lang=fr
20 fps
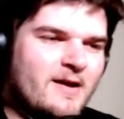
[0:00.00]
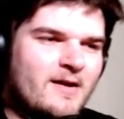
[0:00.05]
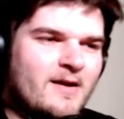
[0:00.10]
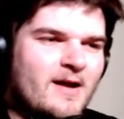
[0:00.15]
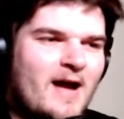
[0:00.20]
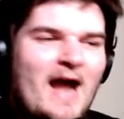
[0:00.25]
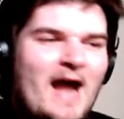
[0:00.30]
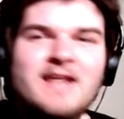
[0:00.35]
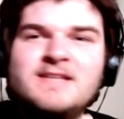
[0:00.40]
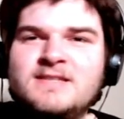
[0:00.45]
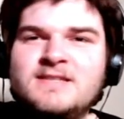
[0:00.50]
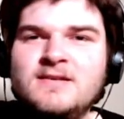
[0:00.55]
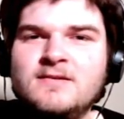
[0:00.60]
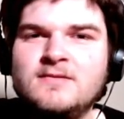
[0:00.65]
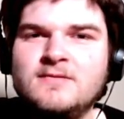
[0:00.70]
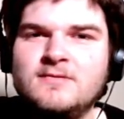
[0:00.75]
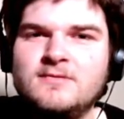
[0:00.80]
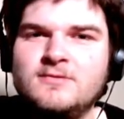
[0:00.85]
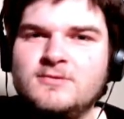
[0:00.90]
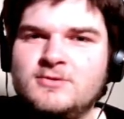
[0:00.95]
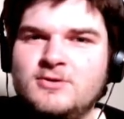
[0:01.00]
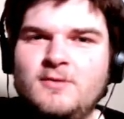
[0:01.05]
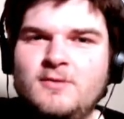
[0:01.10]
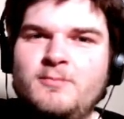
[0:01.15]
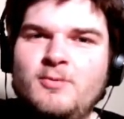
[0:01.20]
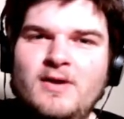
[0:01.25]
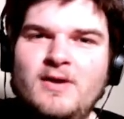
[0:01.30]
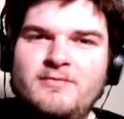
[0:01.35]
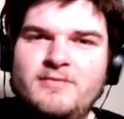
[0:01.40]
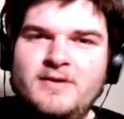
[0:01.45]
Allez-y, genre,
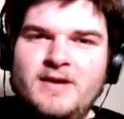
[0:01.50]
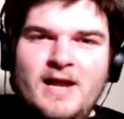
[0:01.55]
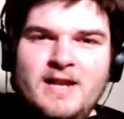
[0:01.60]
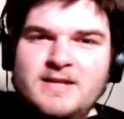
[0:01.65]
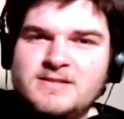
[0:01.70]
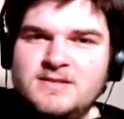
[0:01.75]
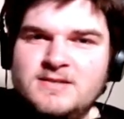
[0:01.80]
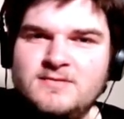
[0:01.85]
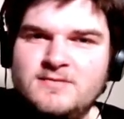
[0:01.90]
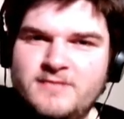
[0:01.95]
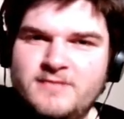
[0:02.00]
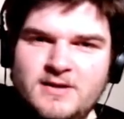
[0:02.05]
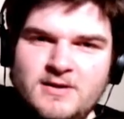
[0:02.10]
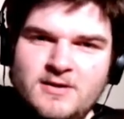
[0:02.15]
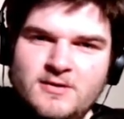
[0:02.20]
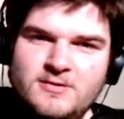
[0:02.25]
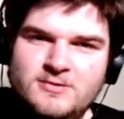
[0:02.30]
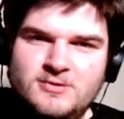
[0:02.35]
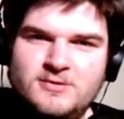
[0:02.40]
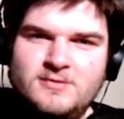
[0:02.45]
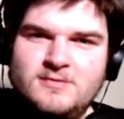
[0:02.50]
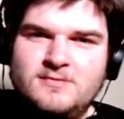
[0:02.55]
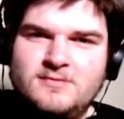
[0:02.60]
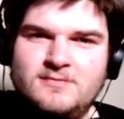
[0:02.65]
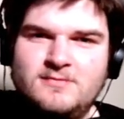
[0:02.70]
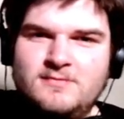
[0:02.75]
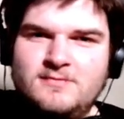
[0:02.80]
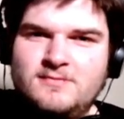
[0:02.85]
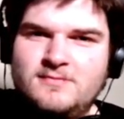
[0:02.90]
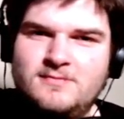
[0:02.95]
pour la fille. Allez-y, faites-le. Genre,
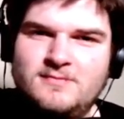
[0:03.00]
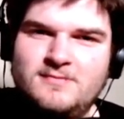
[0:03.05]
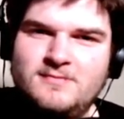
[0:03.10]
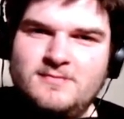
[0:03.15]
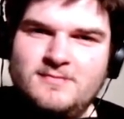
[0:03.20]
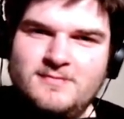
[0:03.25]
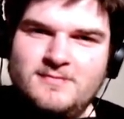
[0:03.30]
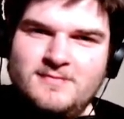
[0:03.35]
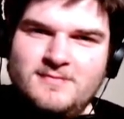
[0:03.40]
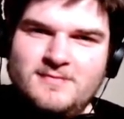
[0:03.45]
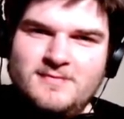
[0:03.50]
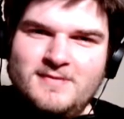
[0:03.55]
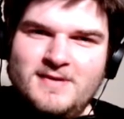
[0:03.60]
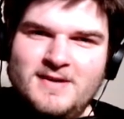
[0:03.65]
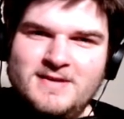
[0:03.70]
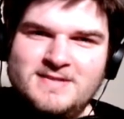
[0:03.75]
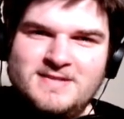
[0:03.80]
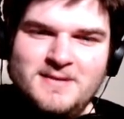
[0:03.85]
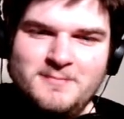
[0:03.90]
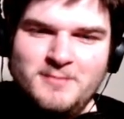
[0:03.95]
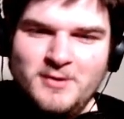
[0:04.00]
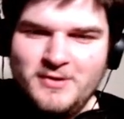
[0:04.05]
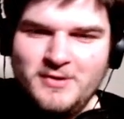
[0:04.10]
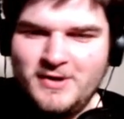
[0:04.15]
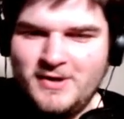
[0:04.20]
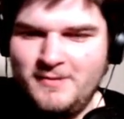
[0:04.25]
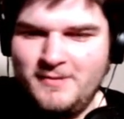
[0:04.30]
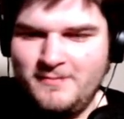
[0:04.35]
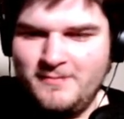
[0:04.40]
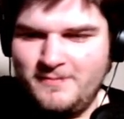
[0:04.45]
essayez pas de
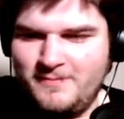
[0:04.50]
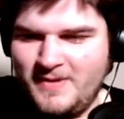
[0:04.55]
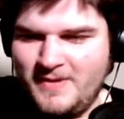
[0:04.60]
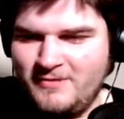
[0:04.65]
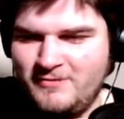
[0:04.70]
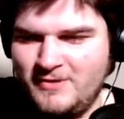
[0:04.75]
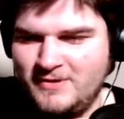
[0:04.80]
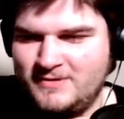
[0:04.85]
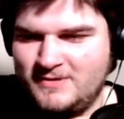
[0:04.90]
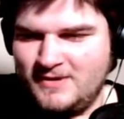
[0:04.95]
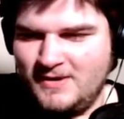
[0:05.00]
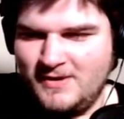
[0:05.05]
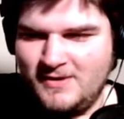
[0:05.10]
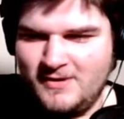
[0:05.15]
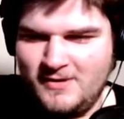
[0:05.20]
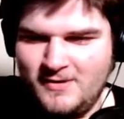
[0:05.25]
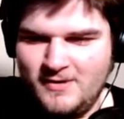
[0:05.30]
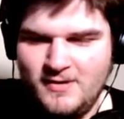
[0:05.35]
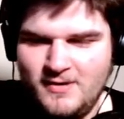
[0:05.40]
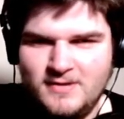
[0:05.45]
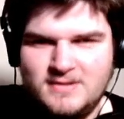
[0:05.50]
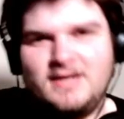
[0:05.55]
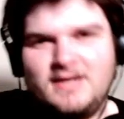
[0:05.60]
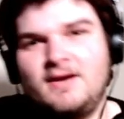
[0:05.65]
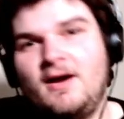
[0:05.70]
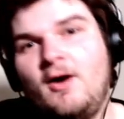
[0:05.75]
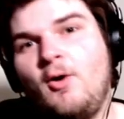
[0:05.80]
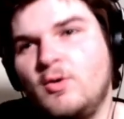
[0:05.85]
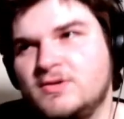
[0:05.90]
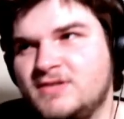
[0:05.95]
comme perdre votre temps. Tu sais,
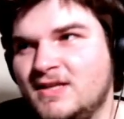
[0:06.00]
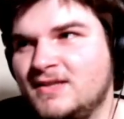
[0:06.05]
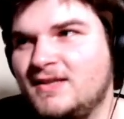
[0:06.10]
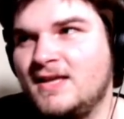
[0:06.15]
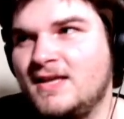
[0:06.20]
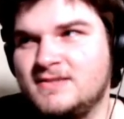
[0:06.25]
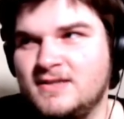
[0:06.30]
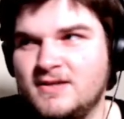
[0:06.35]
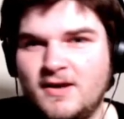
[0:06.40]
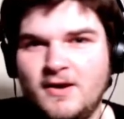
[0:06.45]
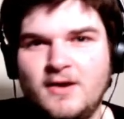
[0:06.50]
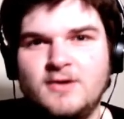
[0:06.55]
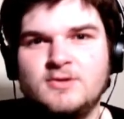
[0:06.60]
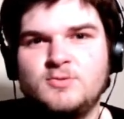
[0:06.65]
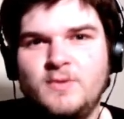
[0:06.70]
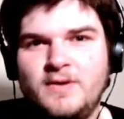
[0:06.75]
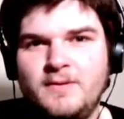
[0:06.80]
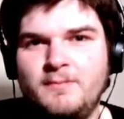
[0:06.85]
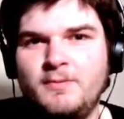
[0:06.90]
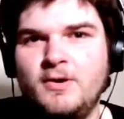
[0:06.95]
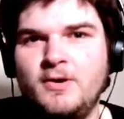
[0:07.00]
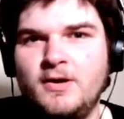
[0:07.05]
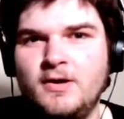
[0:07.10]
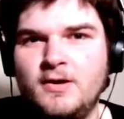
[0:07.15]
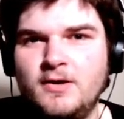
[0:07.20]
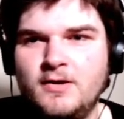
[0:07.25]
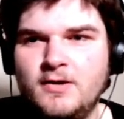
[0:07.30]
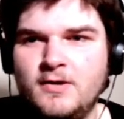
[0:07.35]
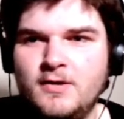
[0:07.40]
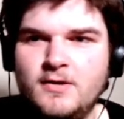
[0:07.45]
on s'entend dire, euh, soyez pas
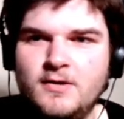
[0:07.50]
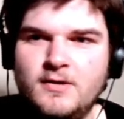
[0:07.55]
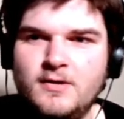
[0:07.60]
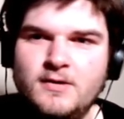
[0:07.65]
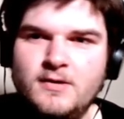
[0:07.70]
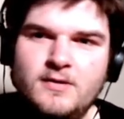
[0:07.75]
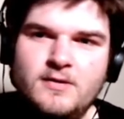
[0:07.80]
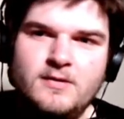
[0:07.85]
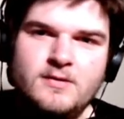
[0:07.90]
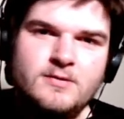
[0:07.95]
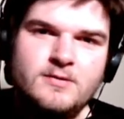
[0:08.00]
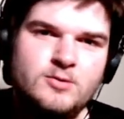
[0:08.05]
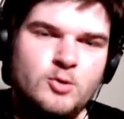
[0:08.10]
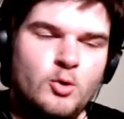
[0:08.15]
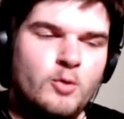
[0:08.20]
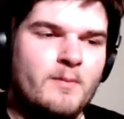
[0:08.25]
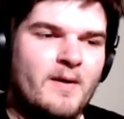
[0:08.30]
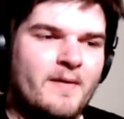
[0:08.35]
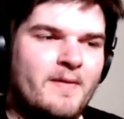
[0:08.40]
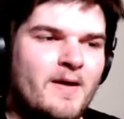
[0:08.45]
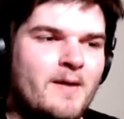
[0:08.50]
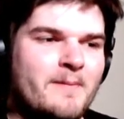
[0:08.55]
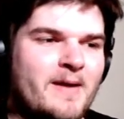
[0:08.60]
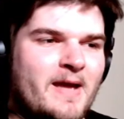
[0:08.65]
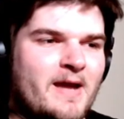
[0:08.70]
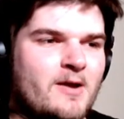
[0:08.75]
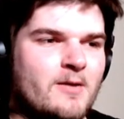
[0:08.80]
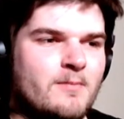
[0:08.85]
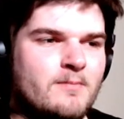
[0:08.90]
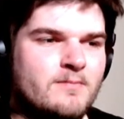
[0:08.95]
trop demandant, mais
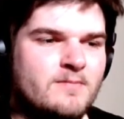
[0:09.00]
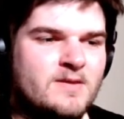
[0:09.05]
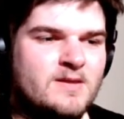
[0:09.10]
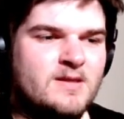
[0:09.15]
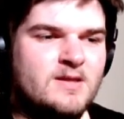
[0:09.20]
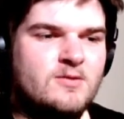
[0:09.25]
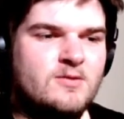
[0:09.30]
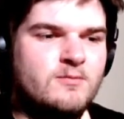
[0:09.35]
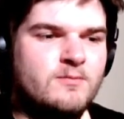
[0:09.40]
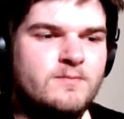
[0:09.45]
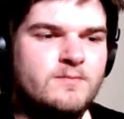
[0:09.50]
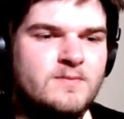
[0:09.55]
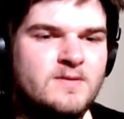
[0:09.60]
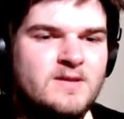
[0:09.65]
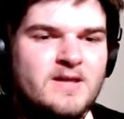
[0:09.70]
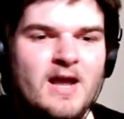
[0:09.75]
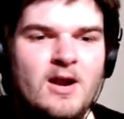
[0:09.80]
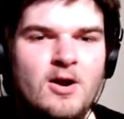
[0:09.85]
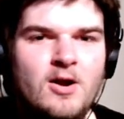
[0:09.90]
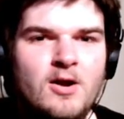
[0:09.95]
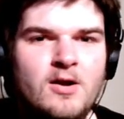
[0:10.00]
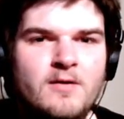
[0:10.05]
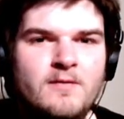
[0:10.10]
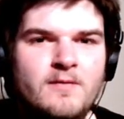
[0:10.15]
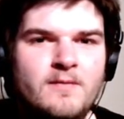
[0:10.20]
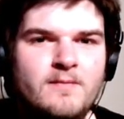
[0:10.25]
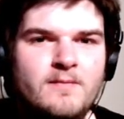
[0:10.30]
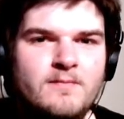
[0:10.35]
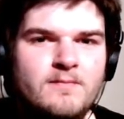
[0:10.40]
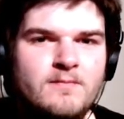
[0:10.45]
comme si, tu, si elle là
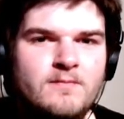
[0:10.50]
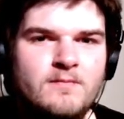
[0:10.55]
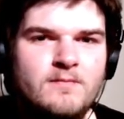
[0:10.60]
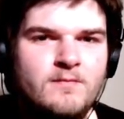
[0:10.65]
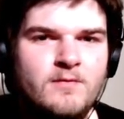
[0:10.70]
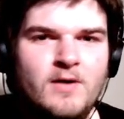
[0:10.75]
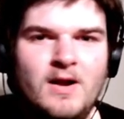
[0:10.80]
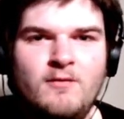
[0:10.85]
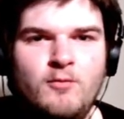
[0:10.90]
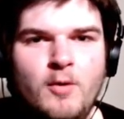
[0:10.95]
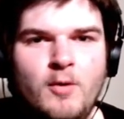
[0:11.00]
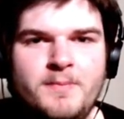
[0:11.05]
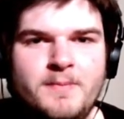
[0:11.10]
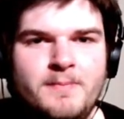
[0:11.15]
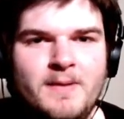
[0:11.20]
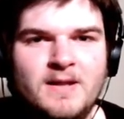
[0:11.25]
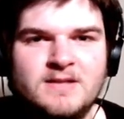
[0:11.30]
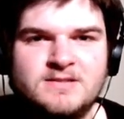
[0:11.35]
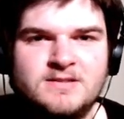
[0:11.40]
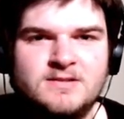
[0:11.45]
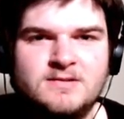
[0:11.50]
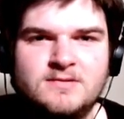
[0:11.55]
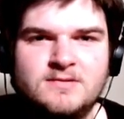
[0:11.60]
le. faut la voir, puis par-y.